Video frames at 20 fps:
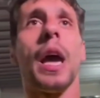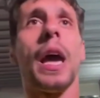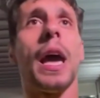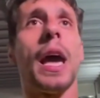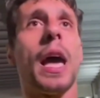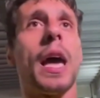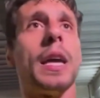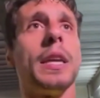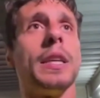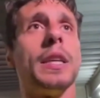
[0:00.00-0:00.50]

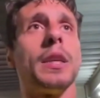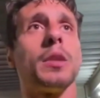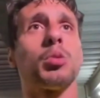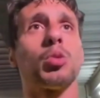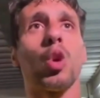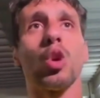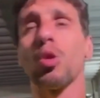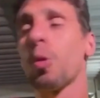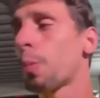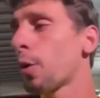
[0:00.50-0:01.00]
É, e
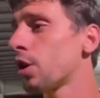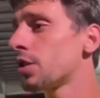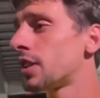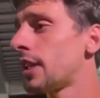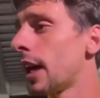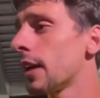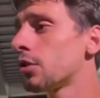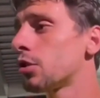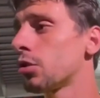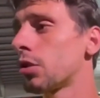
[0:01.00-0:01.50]
todo o
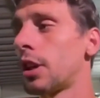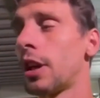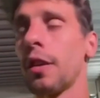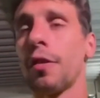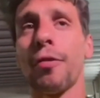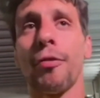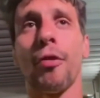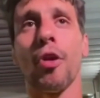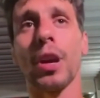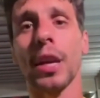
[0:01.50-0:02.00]
processo
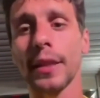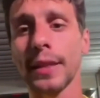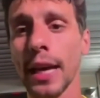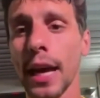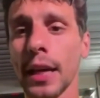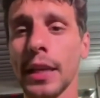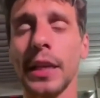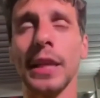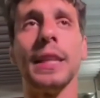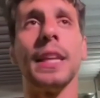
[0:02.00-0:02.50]
que foi
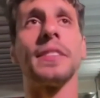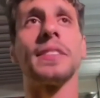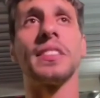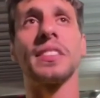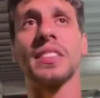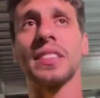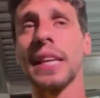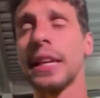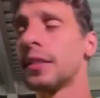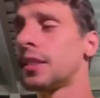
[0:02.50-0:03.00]
até aqui,
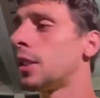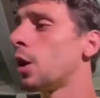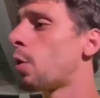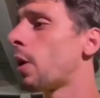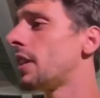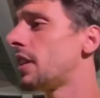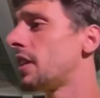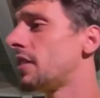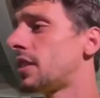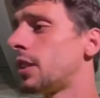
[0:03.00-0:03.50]
nesses
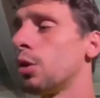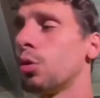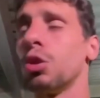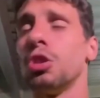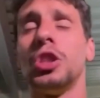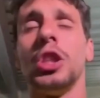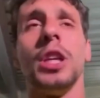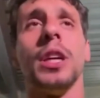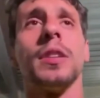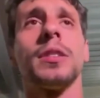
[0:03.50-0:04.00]

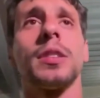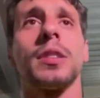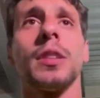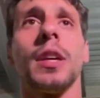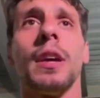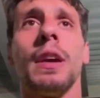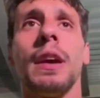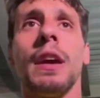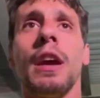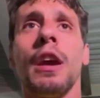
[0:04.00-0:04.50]
155 dias,
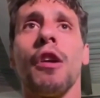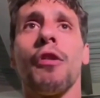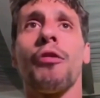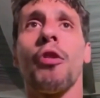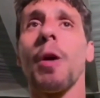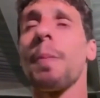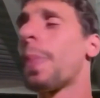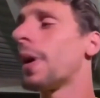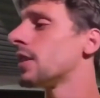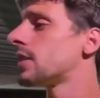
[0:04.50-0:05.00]

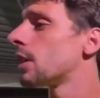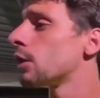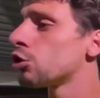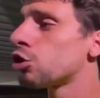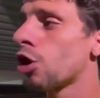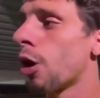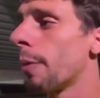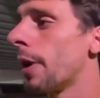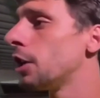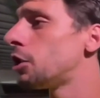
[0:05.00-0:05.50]
foi pensando
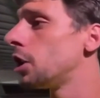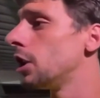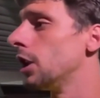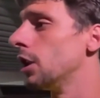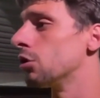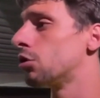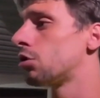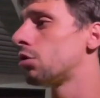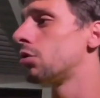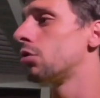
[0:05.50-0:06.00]
somente
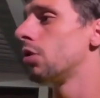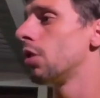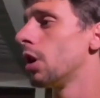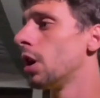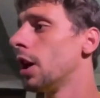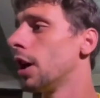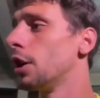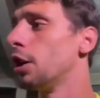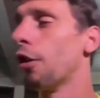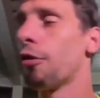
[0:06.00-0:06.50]
nisso.
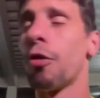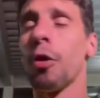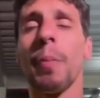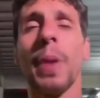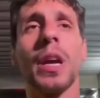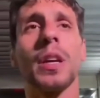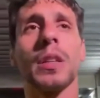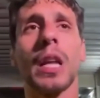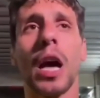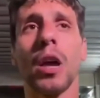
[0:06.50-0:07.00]
E eu fui
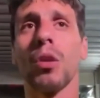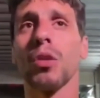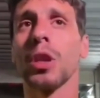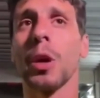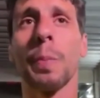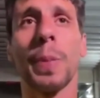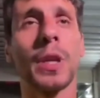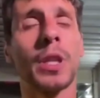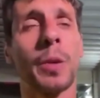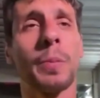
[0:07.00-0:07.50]
bem claro ao
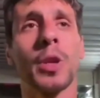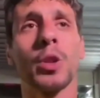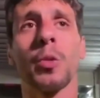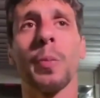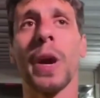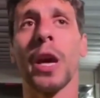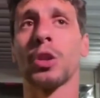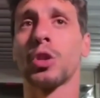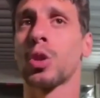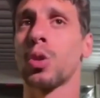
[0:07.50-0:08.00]

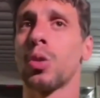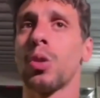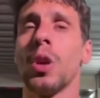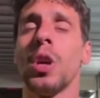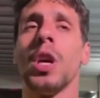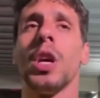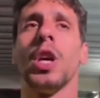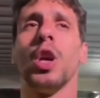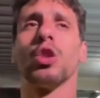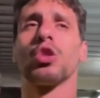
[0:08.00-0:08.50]
departamento médico.
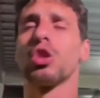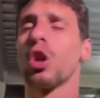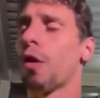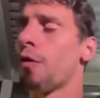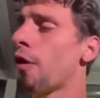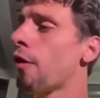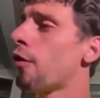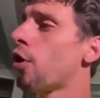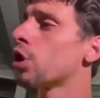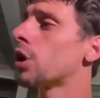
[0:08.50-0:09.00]
Eu só
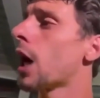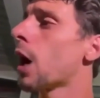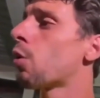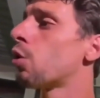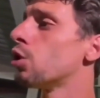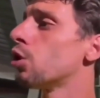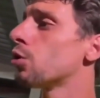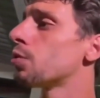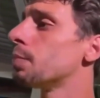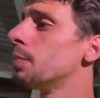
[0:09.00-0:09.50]
vou voltar
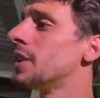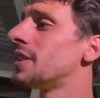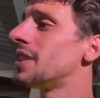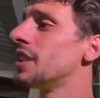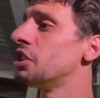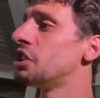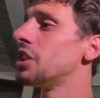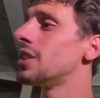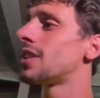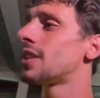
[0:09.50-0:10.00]
quando eu me
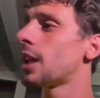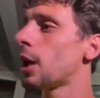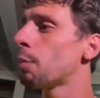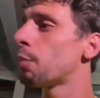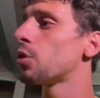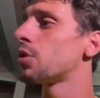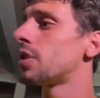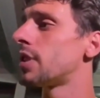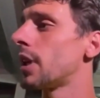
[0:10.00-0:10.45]
sentir 100%,